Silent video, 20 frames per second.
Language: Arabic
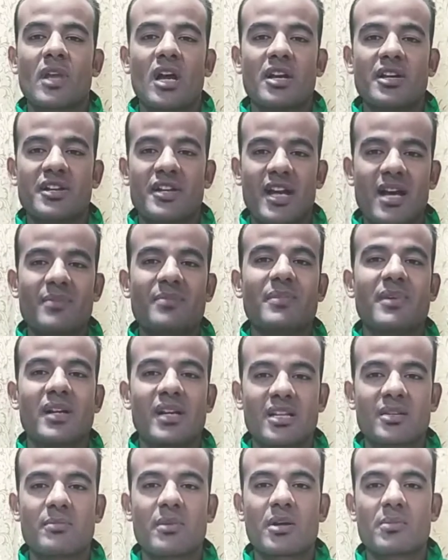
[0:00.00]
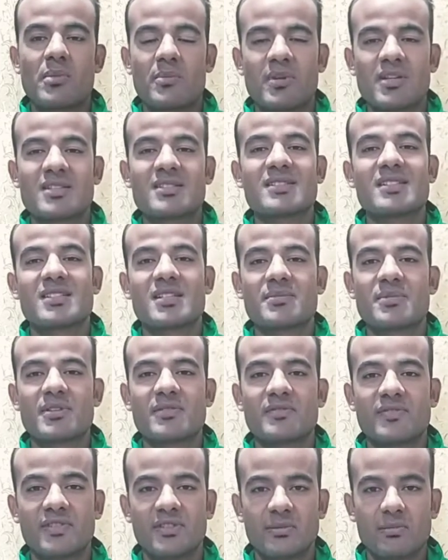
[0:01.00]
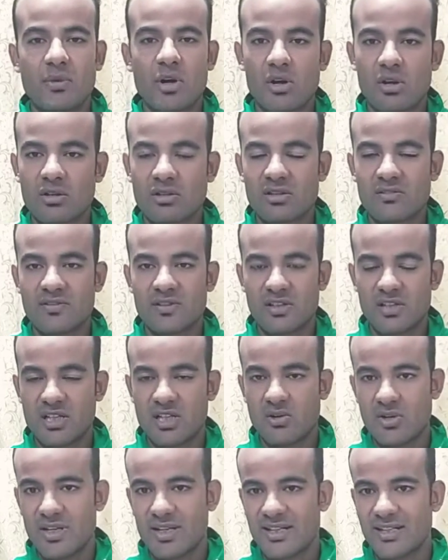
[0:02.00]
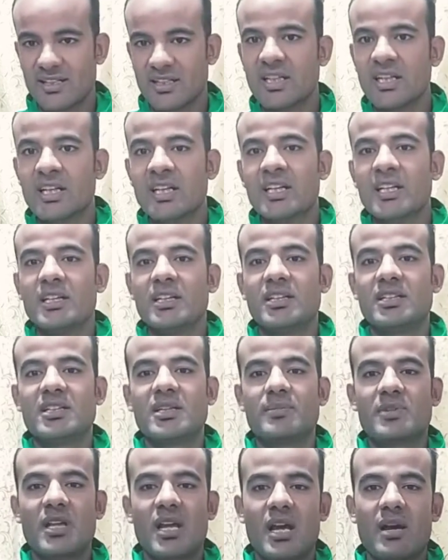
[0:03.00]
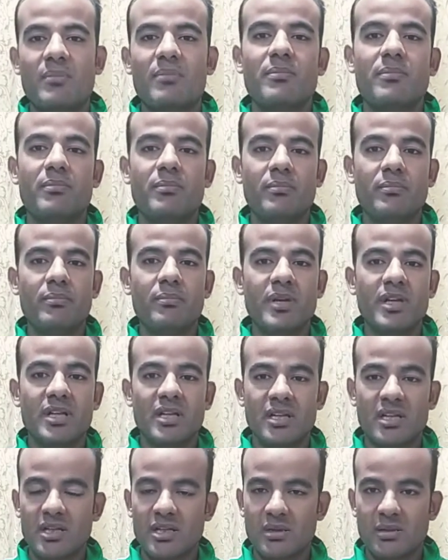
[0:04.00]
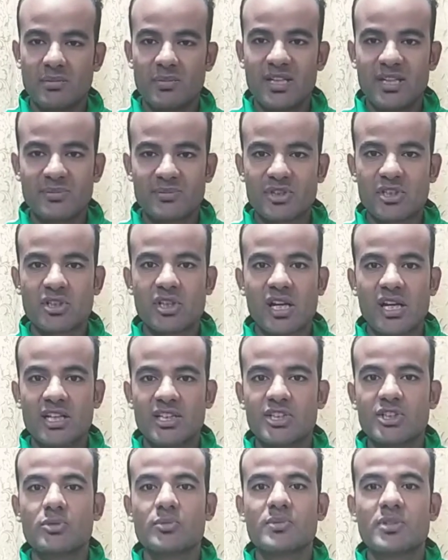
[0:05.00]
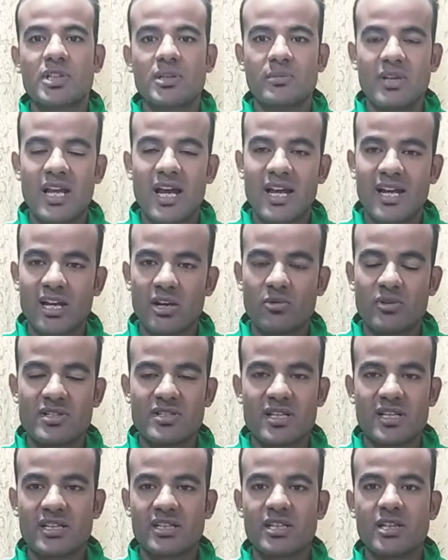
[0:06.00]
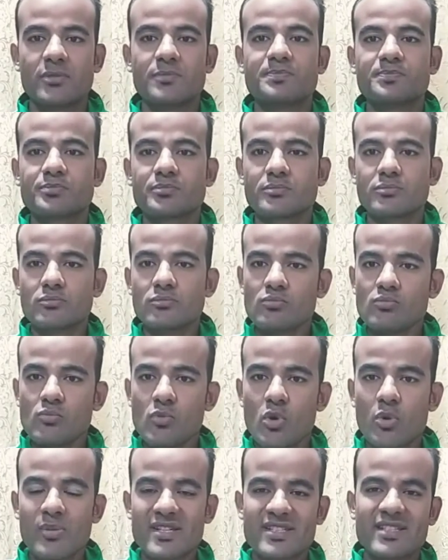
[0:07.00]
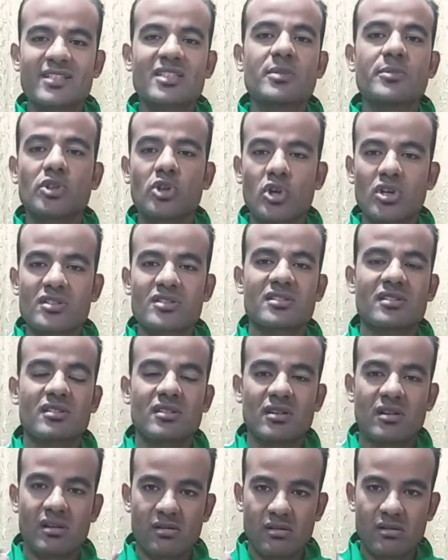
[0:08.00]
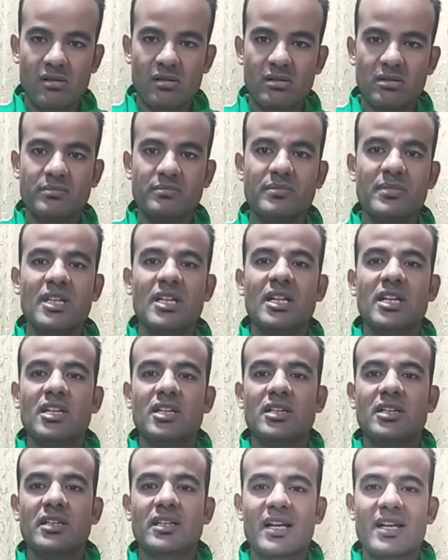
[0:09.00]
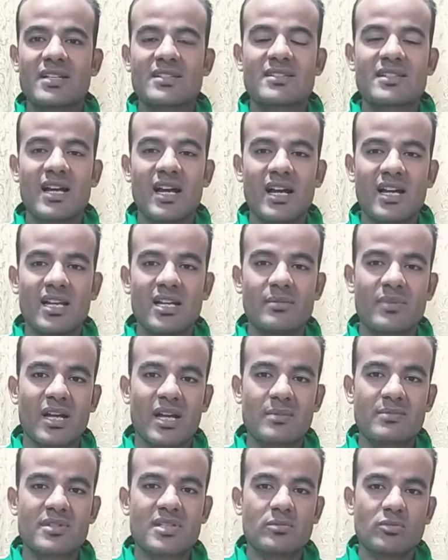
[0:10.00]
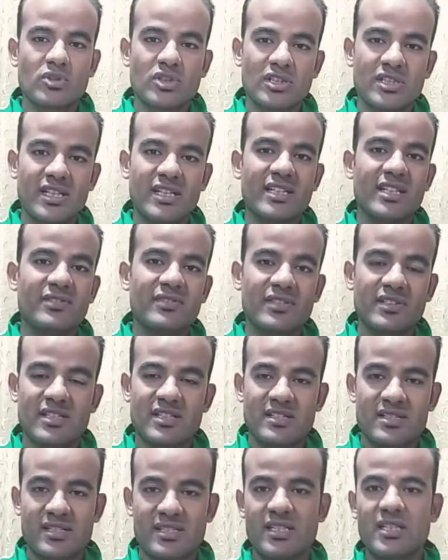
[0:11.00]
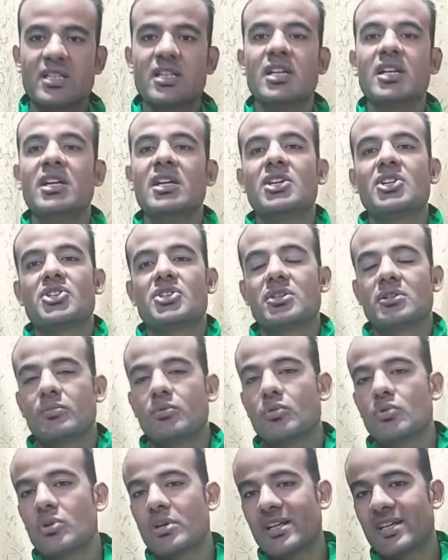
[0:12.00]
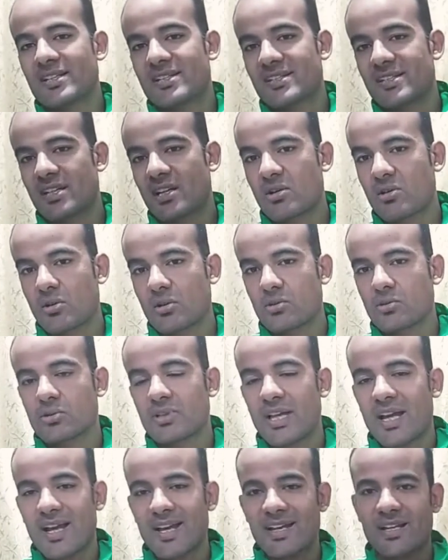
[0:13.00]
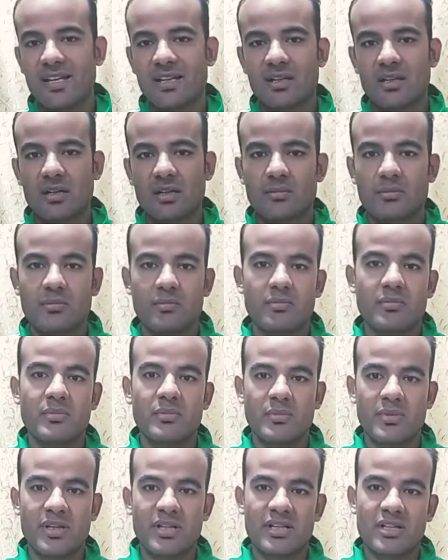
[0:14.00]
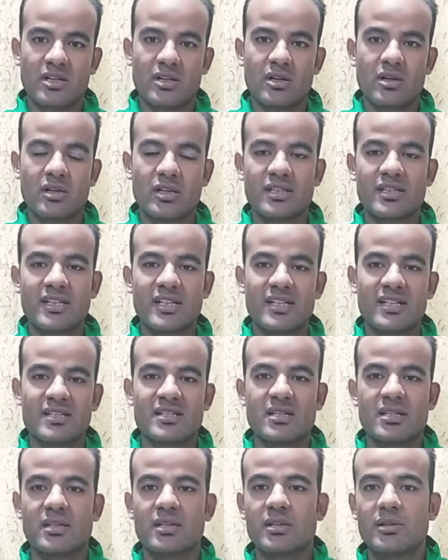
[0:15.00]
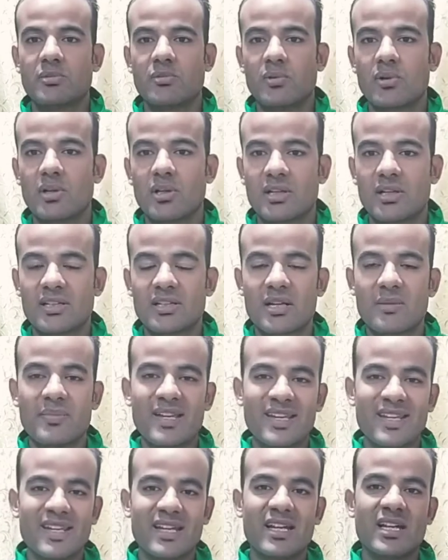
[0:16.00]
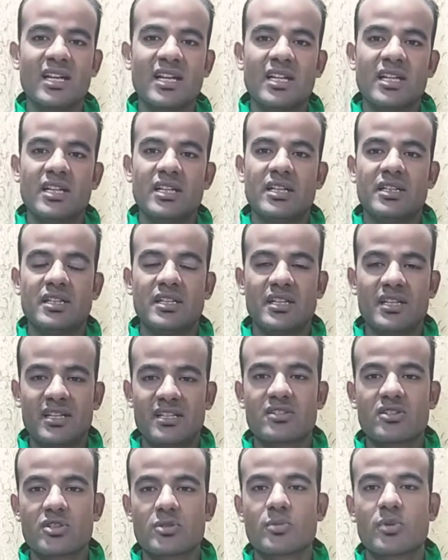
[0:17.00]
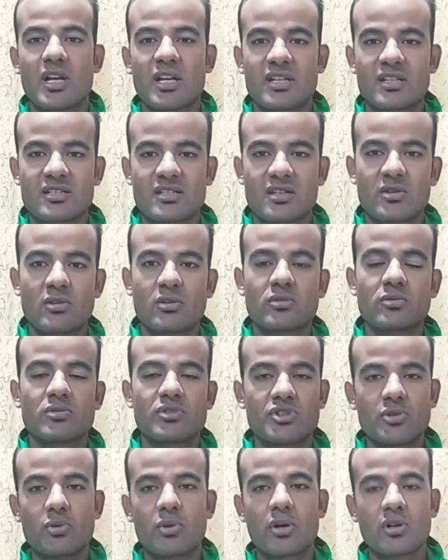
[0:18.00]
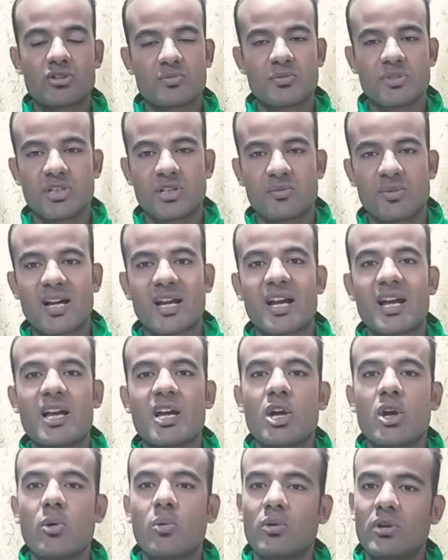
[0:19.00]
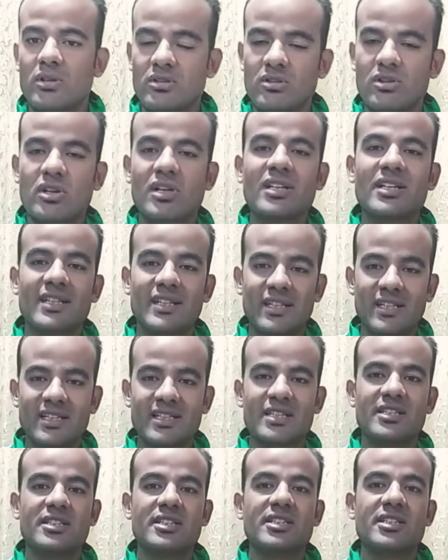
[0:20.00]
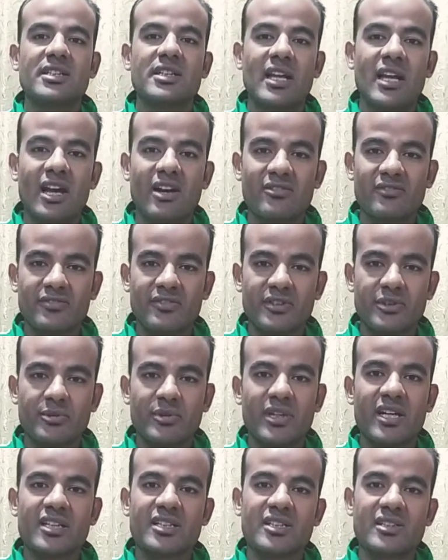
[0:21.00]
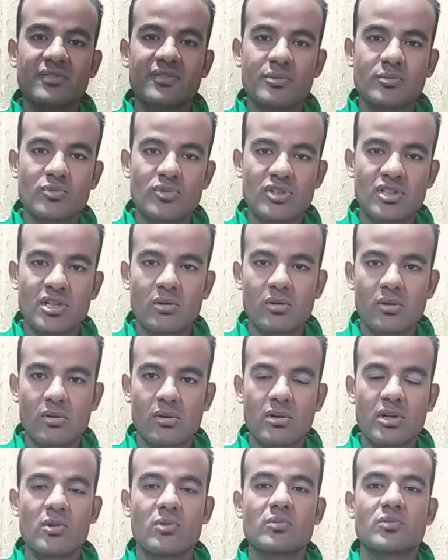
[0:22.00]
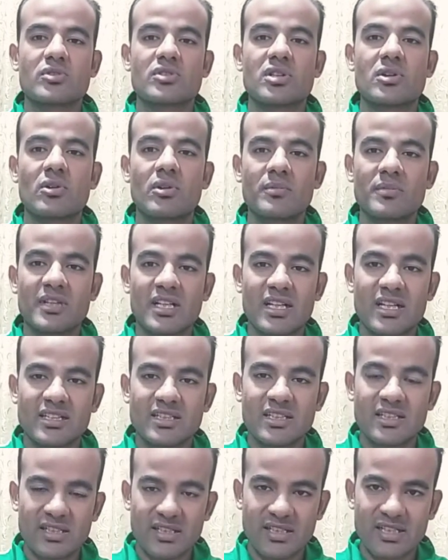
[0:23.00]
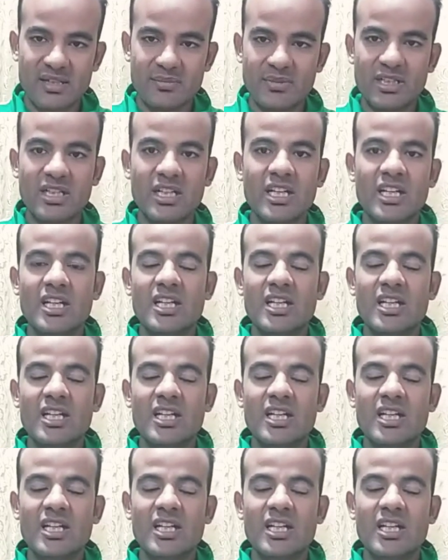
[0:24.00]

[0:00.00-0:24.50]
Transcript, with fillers: اي نعم رتمك ما بقاش زي زمان في المهارات الفرديه ولكن انت بتلعب باللي بتقدر عليه وبتعمل حاجه كويسه جدا وما زلت بتكسر الارقام لكاس عالم خمسه متتاليه في التسجيل شابوه كريستيانو رونالدو تحيه لك من قناتي هذا واتمنى ان الناس تصبر على كريستيانو رونالدو وتشيله خالص من دماغها وينتقل الى نادي يلعب فيه ويؤدي فيه مستوى رائع ومستوى من الاداء الجميل